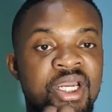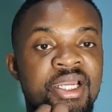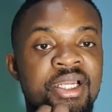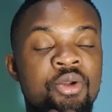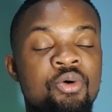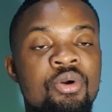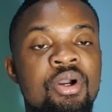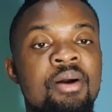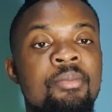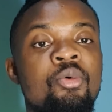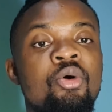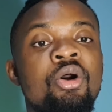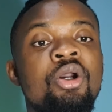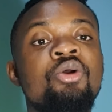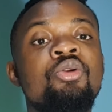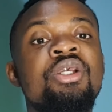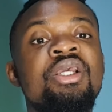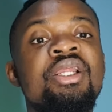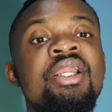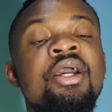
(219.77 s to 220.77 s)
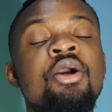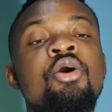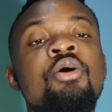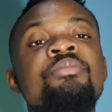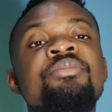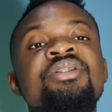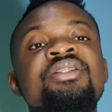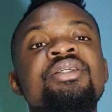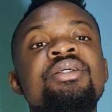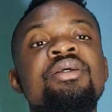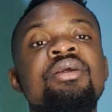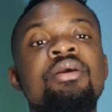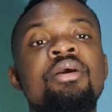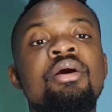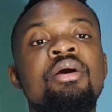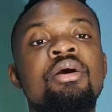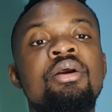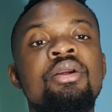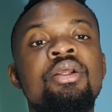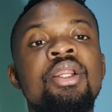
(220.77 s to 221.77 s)
quand il est au Cameroun, il est comme si
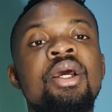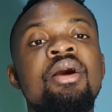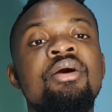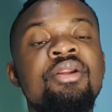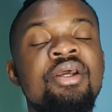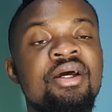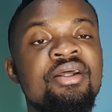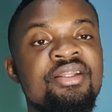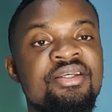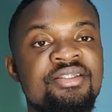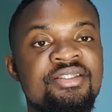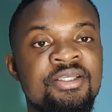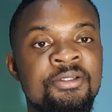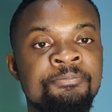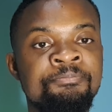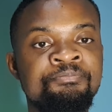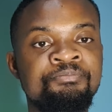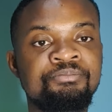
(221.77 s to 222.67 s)
euh, il est en RDC.